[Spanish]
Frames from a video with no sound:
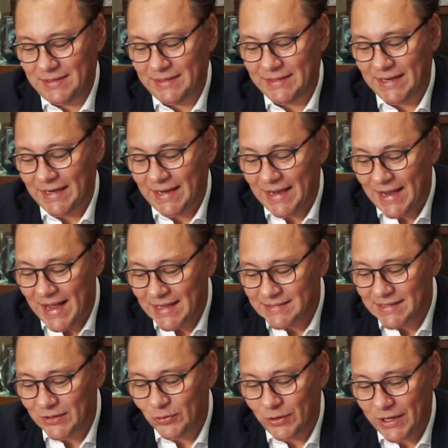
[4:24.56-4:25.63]
Y el que
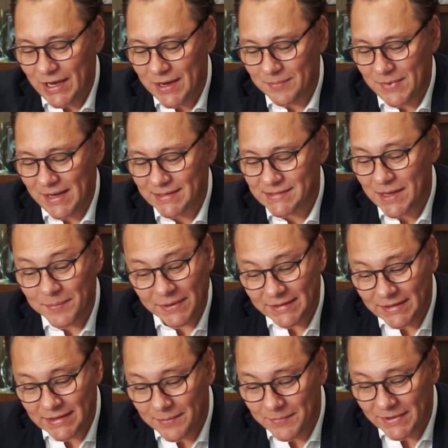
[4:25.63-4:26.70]
hace lo que ama está
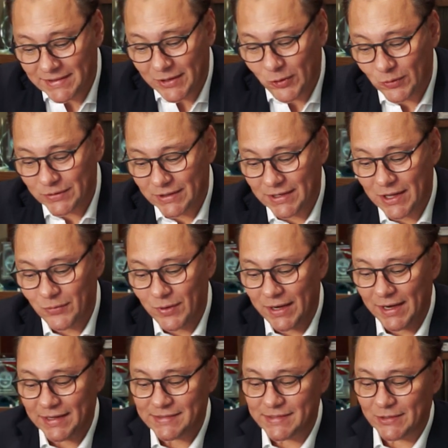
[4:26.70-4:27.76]
benditamente condenado
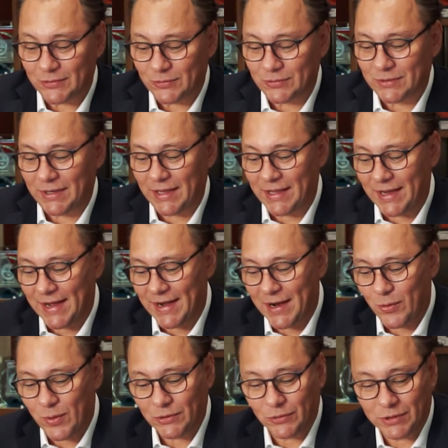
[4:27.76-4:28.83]
al éxito, que
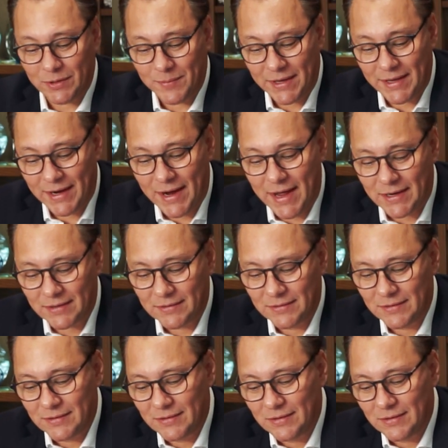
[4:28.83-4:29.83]
llegará cuando deba llegar